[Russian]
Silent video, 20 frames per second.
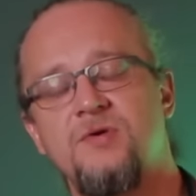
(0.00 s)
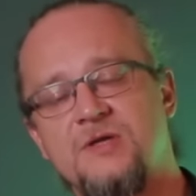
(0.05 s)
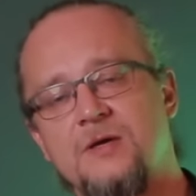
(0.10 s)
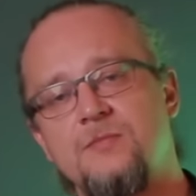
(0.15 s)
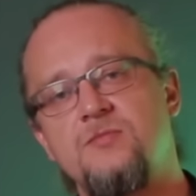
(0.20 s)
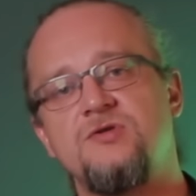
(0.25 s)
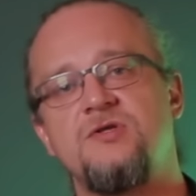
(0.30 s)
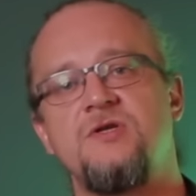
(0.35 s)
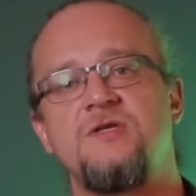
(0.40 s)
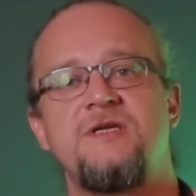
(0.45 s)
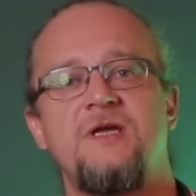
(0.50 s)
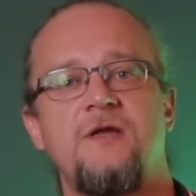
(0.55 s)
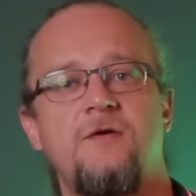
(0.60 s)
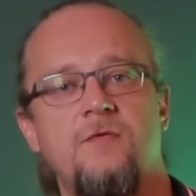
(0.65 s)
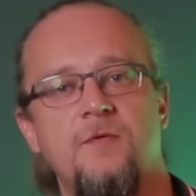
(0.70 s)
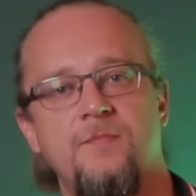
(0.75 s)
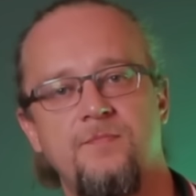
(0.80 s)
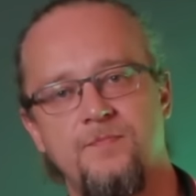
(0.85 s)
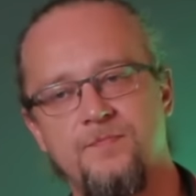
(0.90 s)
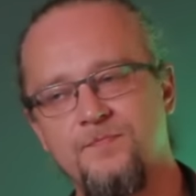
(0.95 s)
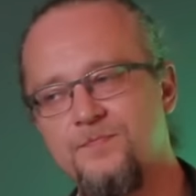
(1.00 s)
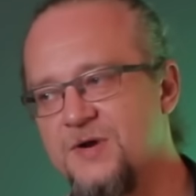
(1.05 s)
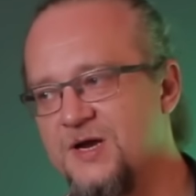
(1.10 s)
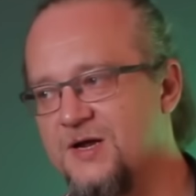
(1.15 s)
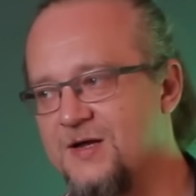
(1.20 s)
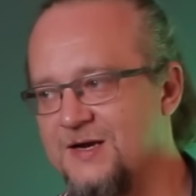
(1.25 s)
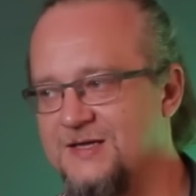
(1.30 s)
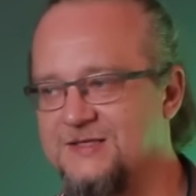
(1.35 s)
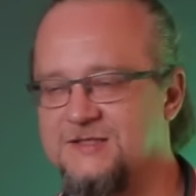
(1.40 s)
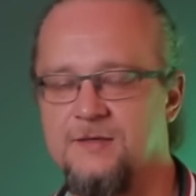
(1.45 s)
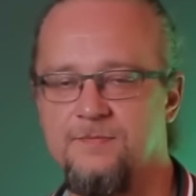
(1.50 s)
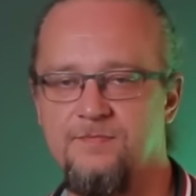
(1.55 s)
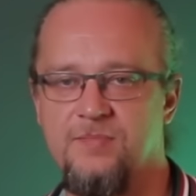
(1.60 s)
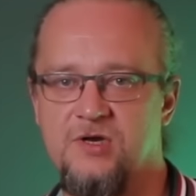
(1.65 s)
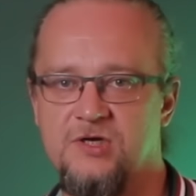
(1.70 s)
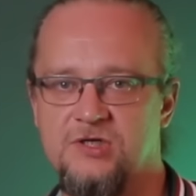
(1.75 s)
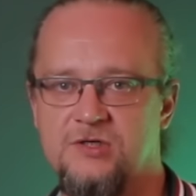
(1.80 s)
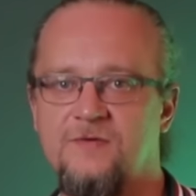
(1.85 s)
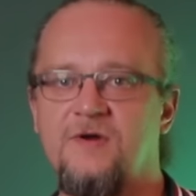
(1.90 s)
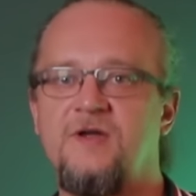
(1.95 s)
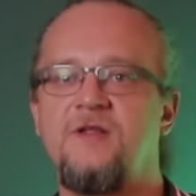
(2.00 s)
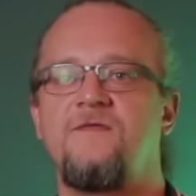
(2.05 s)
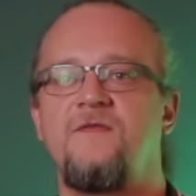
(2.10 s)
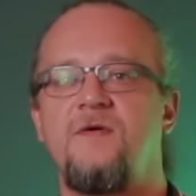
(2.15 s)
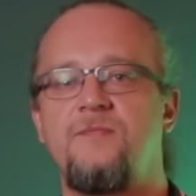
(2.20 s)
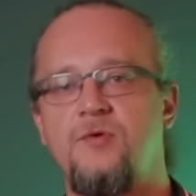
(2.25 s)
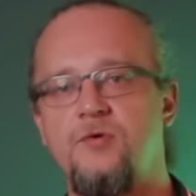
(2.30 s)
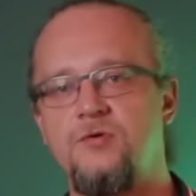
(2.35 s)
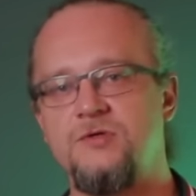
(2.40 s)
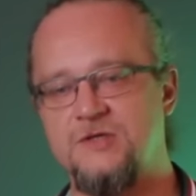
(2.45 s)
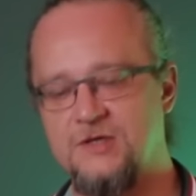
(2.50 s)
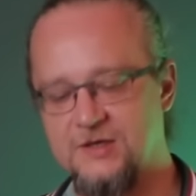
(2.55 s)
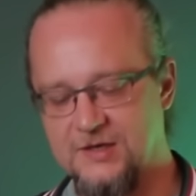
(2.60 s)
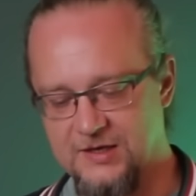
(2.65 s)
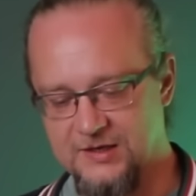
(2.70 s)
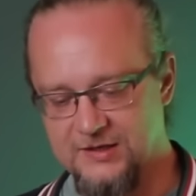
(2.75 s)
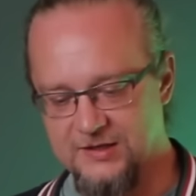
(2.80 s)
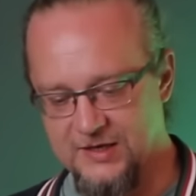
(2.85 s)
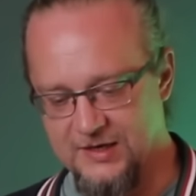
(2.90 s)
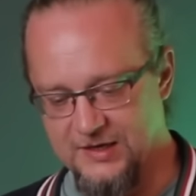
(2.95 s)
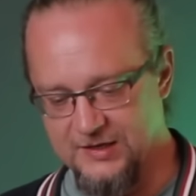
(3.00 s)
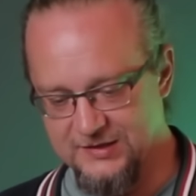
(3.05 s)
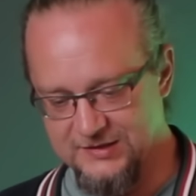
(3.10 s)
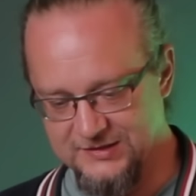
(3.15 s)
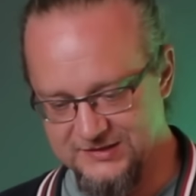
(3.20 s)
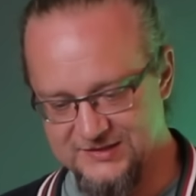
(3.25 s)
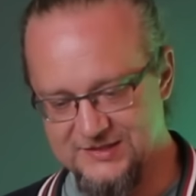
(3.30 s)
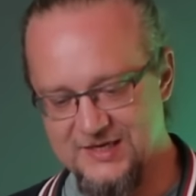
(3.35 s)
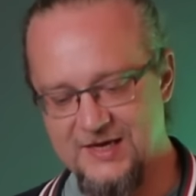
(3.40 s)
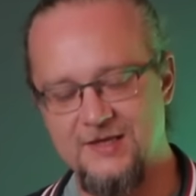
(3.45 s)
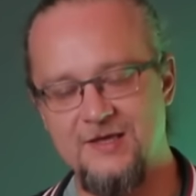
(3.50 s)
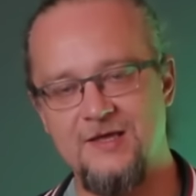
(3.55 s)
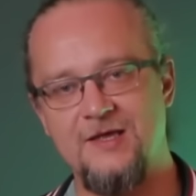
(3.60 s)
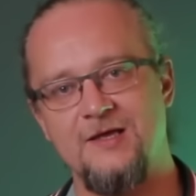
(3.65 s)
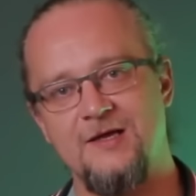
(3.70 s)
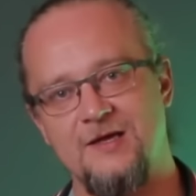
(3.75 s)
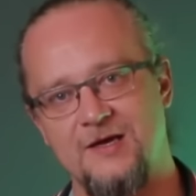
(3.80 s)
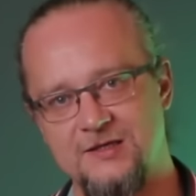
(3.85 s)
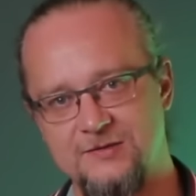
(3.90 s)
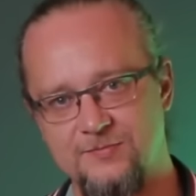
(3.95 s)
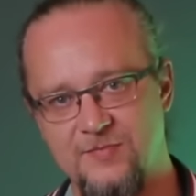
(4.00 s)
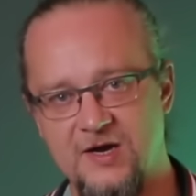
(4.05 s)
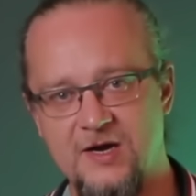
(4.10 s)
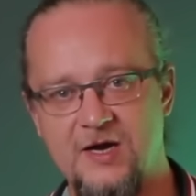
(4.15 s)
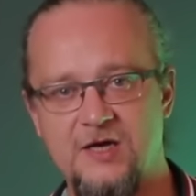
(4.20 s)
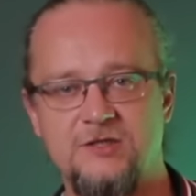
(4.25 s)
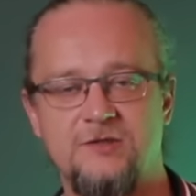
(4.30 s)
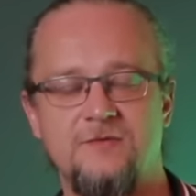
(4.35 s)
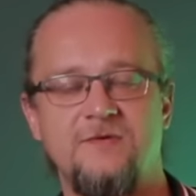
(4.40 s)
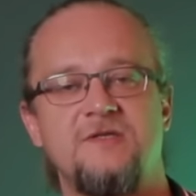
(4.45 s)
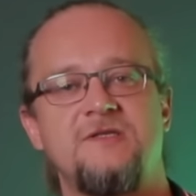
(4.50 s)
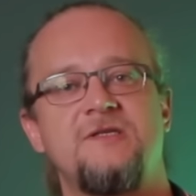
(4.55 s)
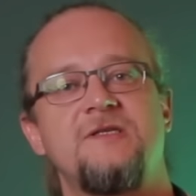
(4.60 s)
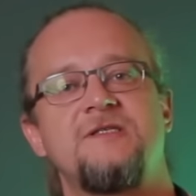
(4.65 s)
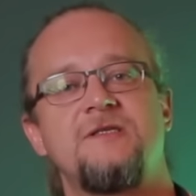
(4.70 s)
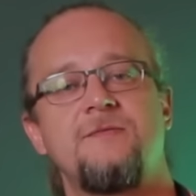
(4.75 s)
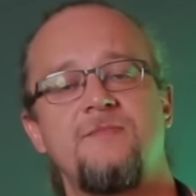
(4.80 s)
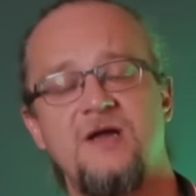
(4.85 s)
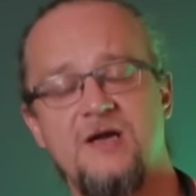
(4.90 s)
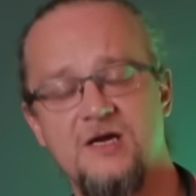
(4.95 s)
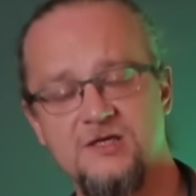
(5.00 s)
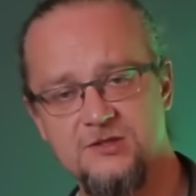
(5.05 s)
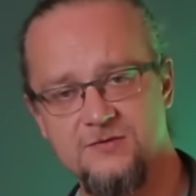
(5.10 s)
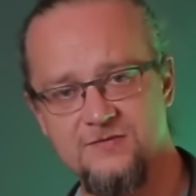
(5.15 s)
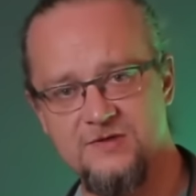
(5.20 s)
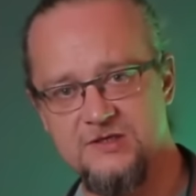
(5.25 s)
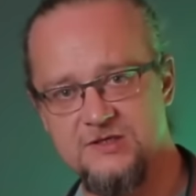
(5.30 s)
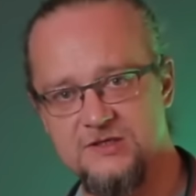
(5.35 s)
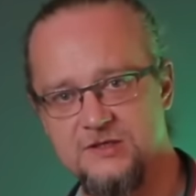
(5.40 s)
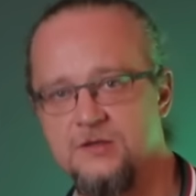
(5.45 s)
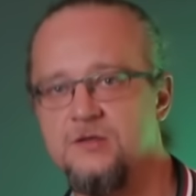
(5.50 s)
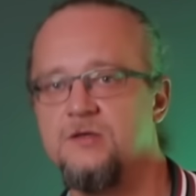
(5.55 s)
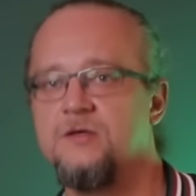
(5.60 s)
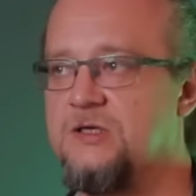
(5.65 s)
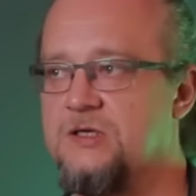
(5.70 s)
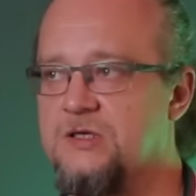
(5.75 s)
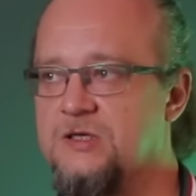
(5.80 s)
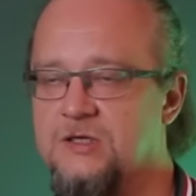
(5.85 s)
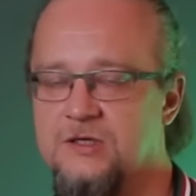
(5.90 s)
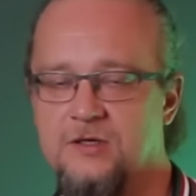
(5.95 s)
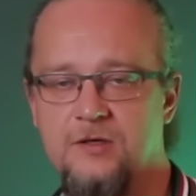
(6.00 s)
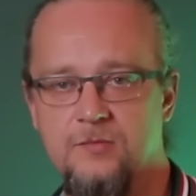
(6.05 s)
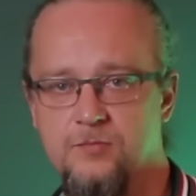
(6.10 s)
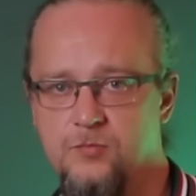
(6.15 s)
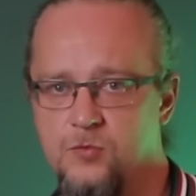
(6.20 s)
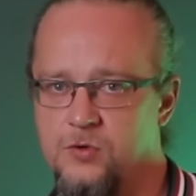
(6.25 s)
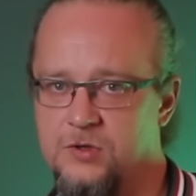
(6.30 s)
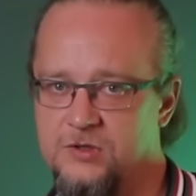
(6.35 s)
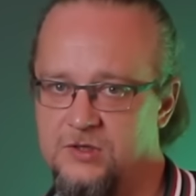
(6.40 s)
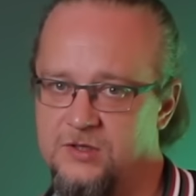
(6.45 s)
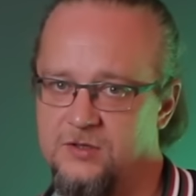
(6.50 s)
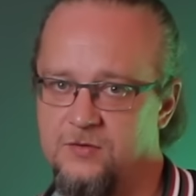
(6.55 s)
Потому что дерево прекрасно переживает вопросы, когда здание размораживается, замораживается, и ему от